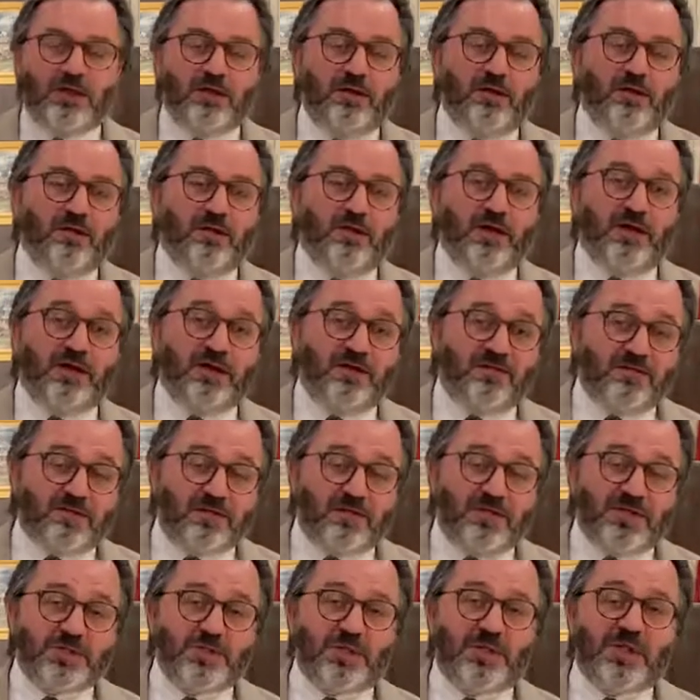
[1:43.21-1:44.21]
en
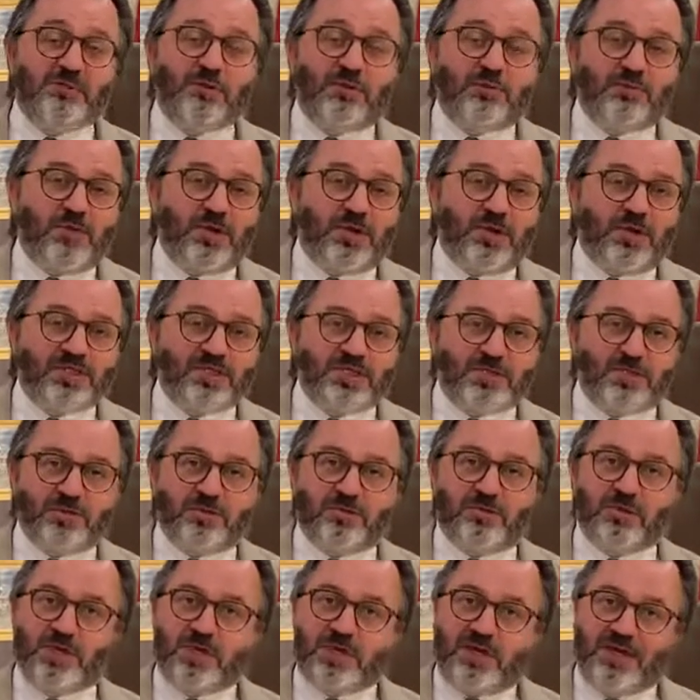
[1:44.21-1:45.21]
information à la population,
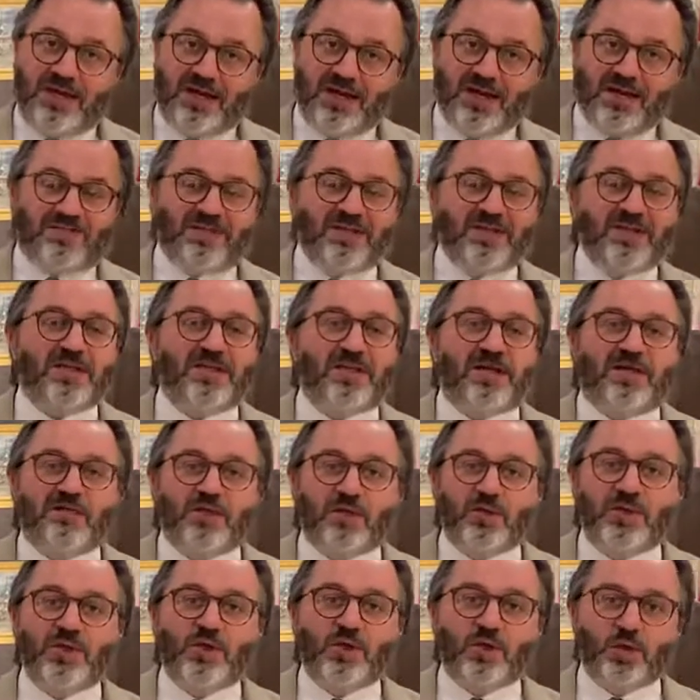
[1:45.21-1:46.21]
la fin des
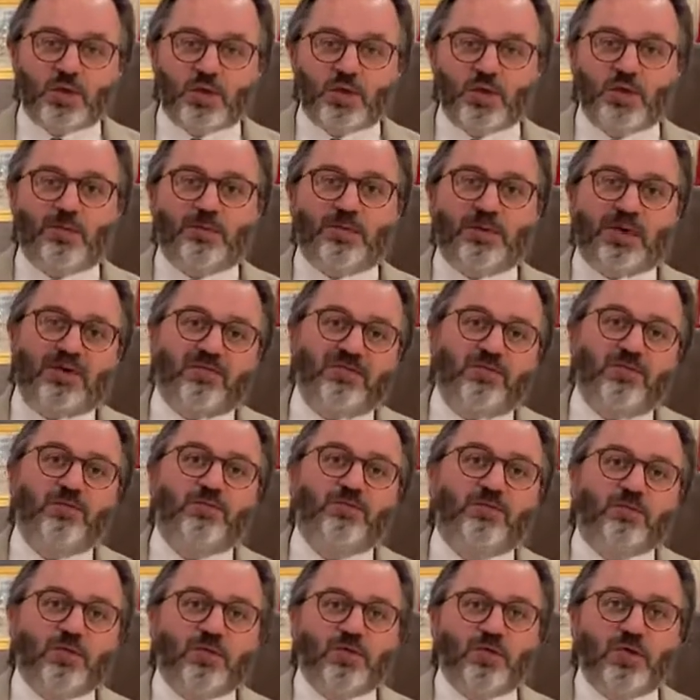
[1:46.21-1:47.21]
travaux est toujours prévue
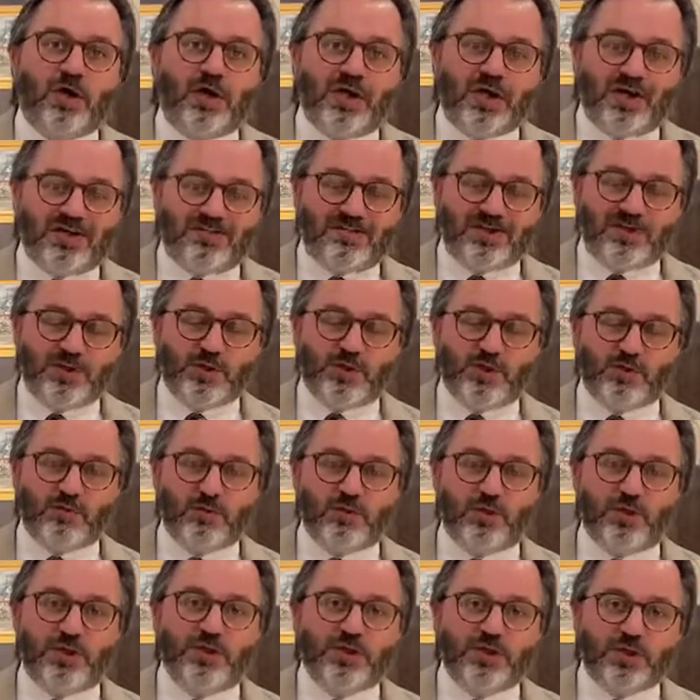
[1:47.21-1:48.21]
pour la fin du
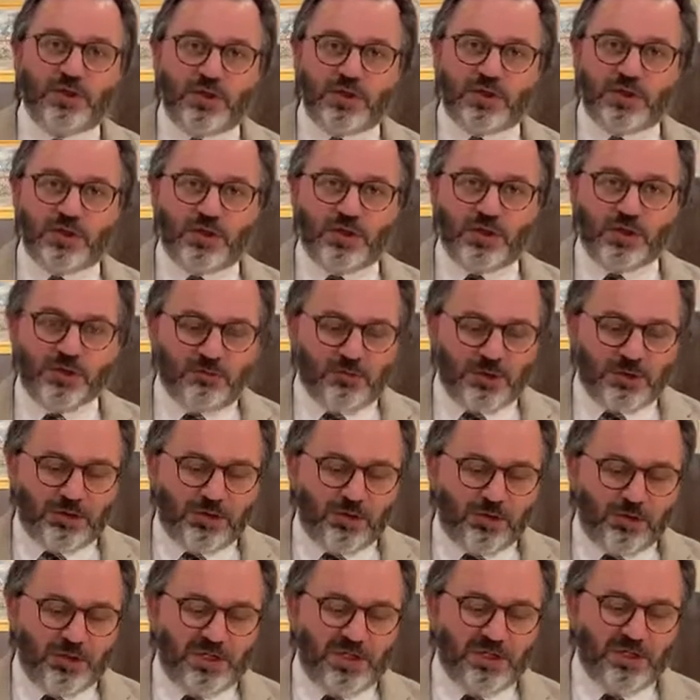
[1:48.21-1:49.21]
mois d'octobre.
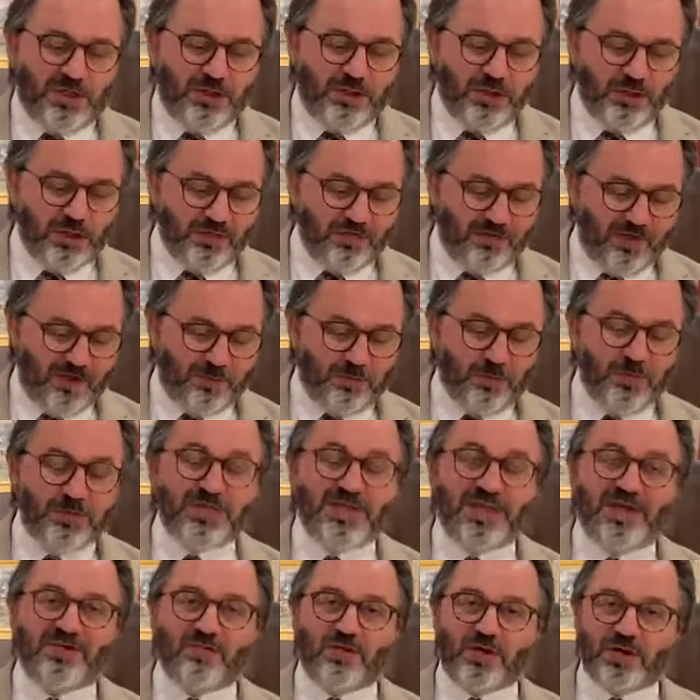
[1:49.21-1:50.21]
Donc, il ne devrait pas
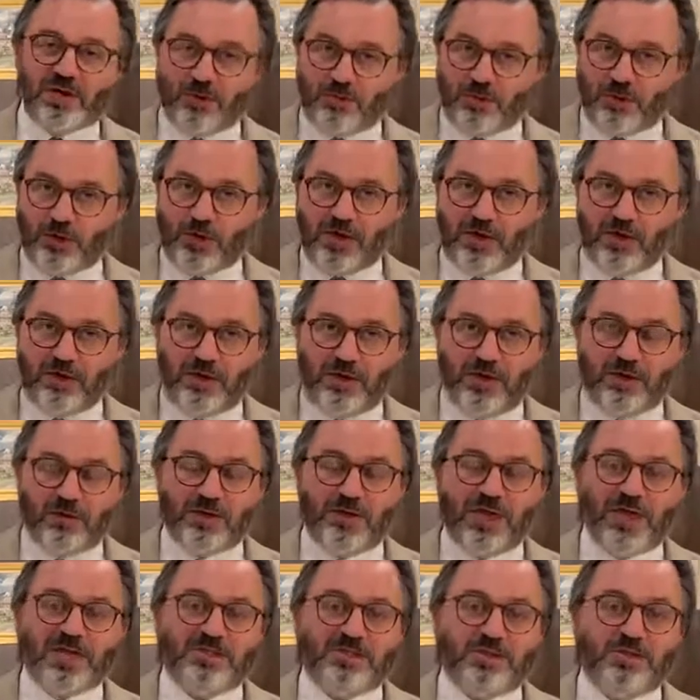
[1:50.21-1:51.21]
y avoir de
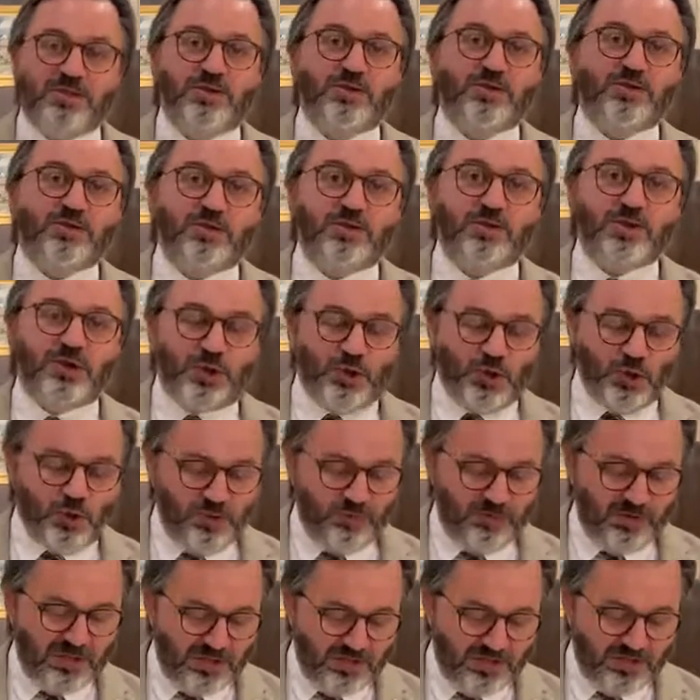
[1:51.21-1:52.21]
prolongation sur
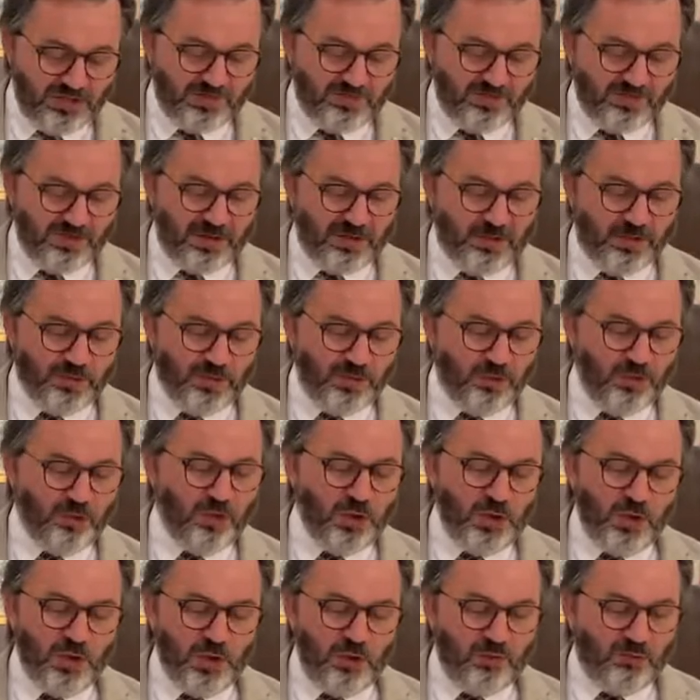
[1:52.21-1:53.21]
2022
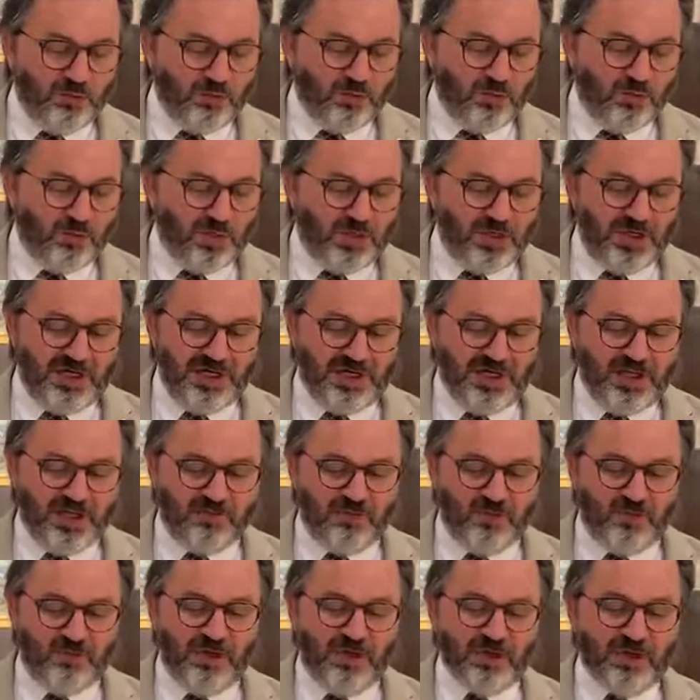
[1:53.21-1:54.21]
pour les
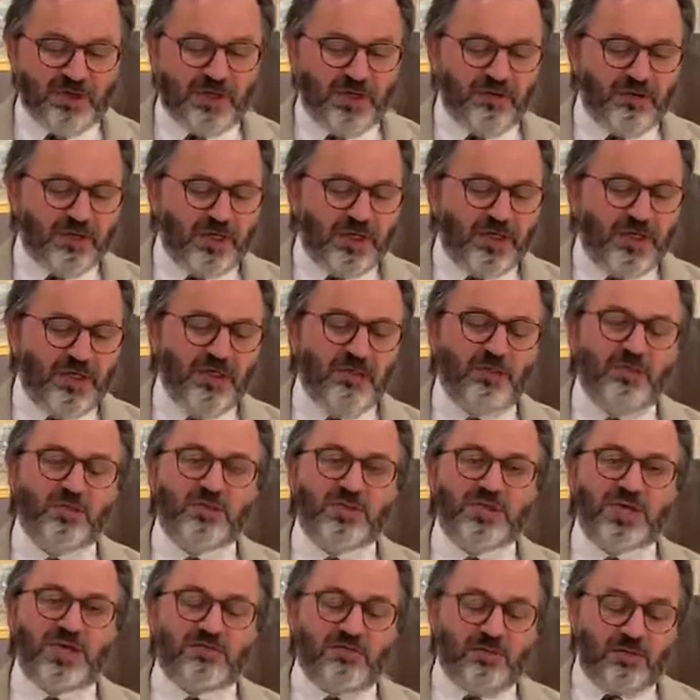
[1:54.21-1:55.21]
travaux majeurs. Et
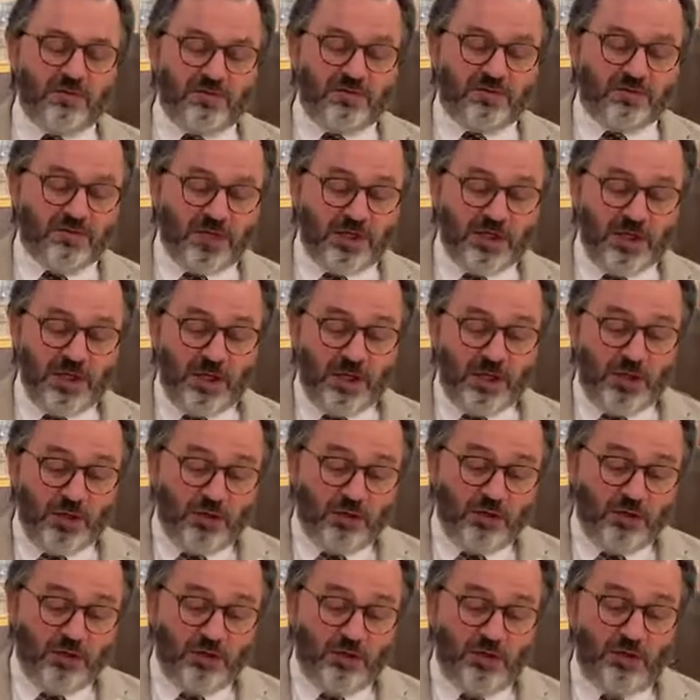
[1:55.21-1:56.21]
nous avons fait
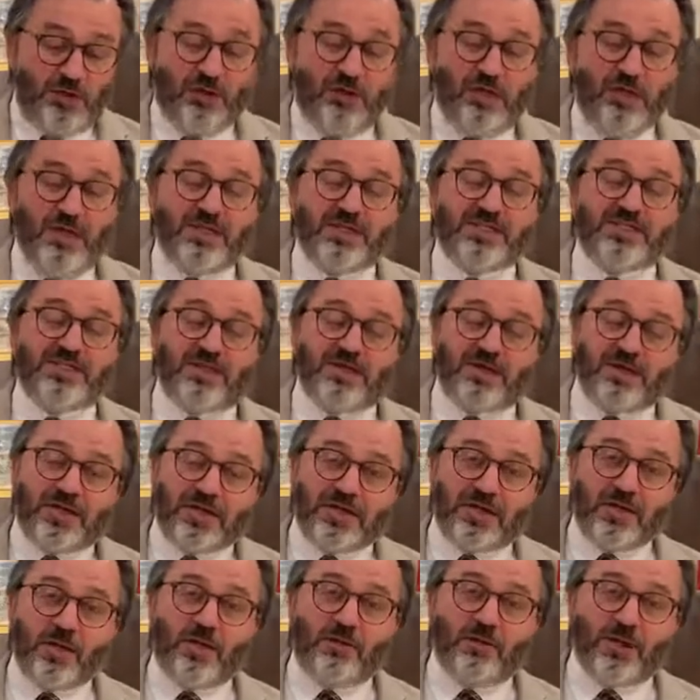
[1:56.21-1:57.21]
euh, une liste
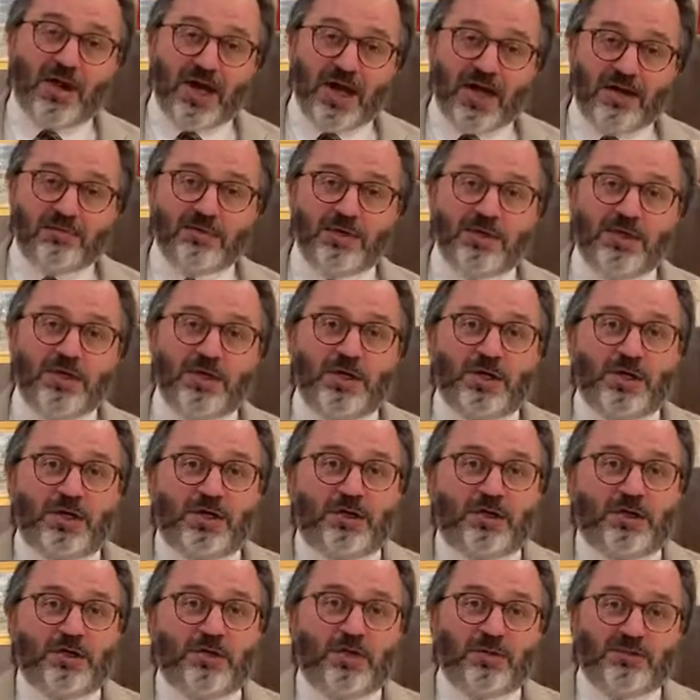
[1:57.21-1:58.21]
innombrable
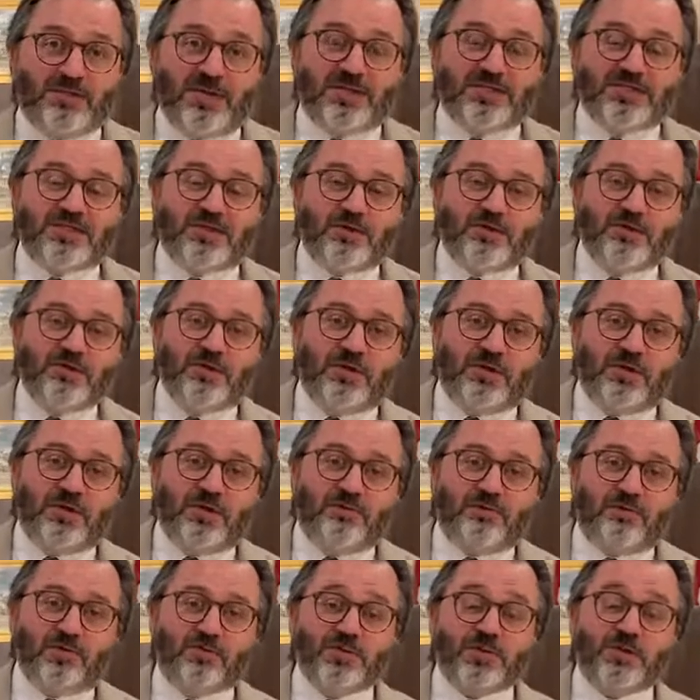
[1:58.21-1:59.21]
euh, de, mentions de
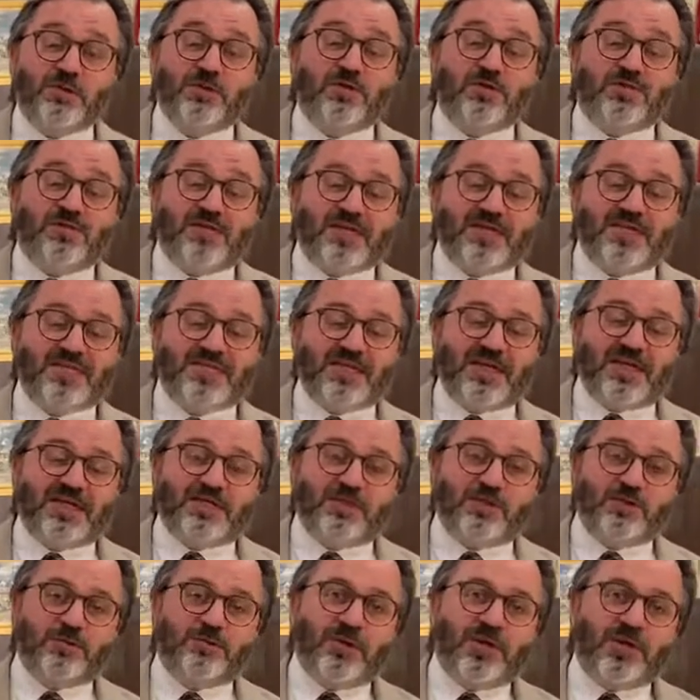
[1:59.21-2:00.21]
motions de
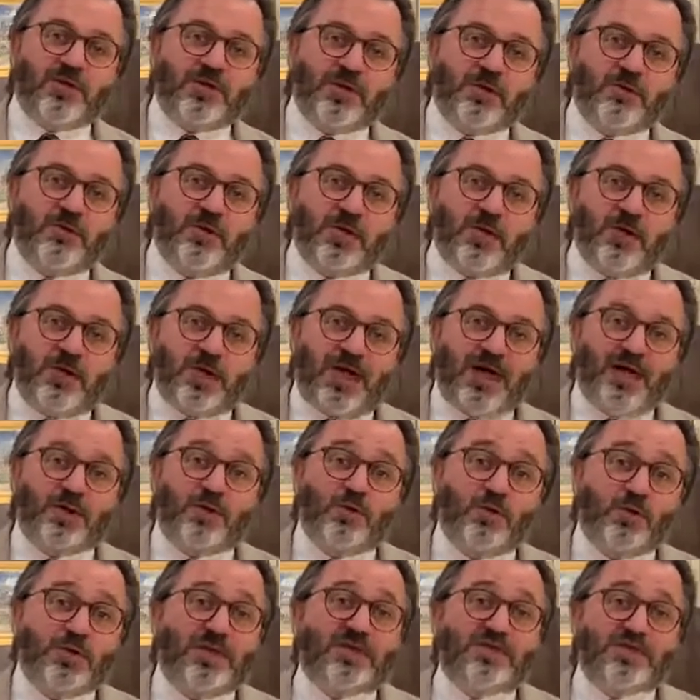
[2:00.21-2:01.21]
félicitations pardon, à
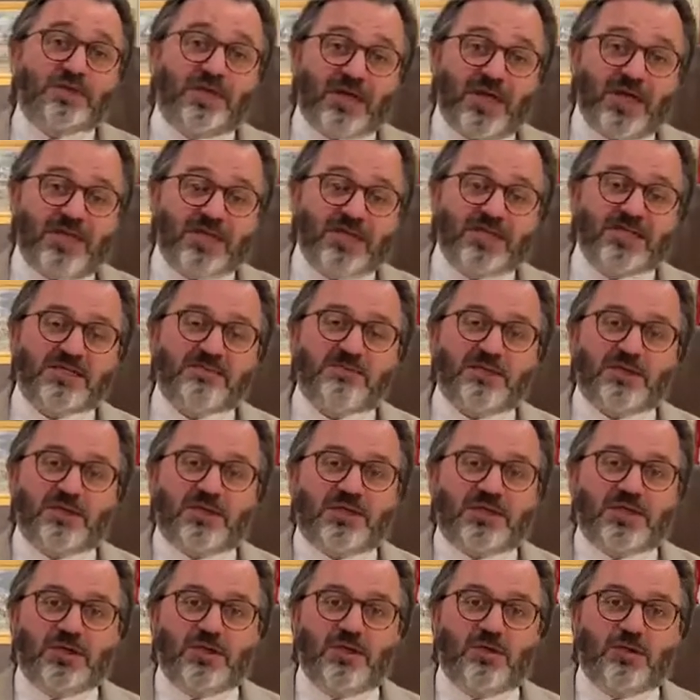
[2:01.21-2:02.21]
tous les organismes
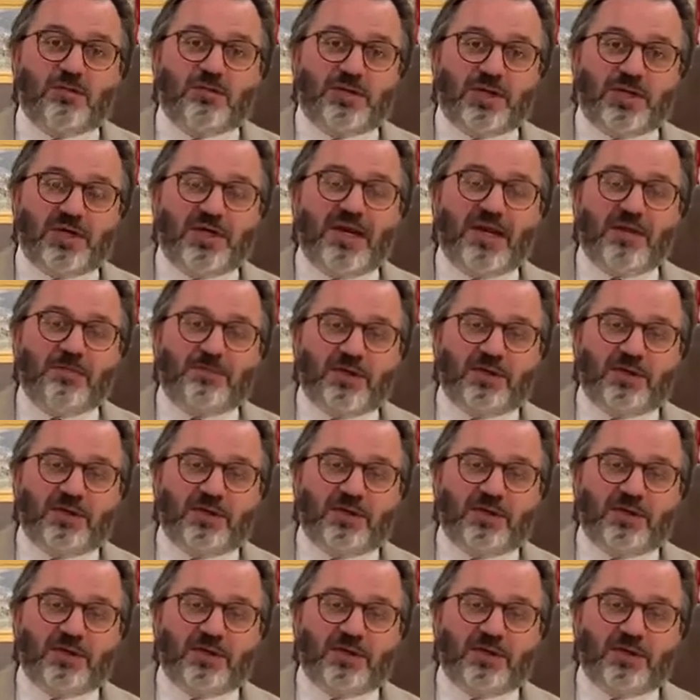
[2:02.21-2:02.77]
qui ont pris la